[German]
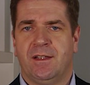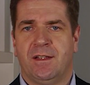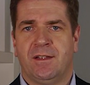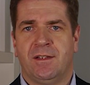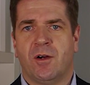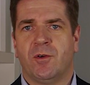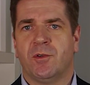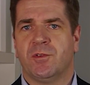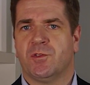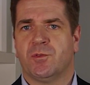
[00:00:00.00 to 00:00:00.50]

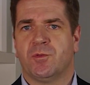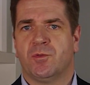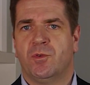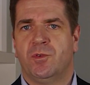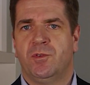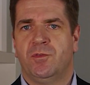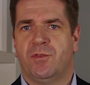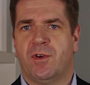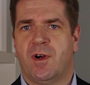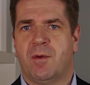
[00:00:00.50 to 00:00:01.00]
den Haus- und
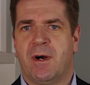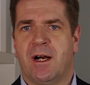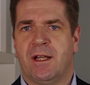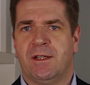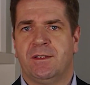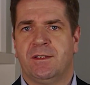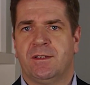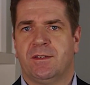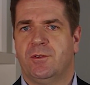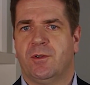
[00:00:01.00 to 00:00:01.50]

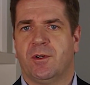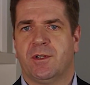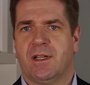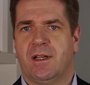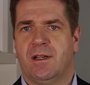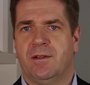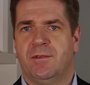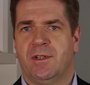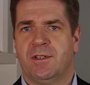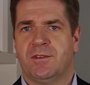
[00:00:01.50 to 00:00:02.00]
Grundverband
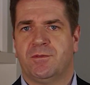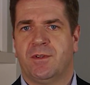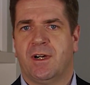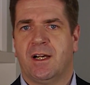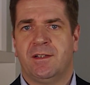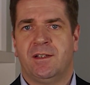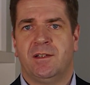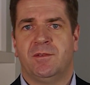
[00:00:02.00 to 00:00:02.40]
Nordrhein-Westfalen,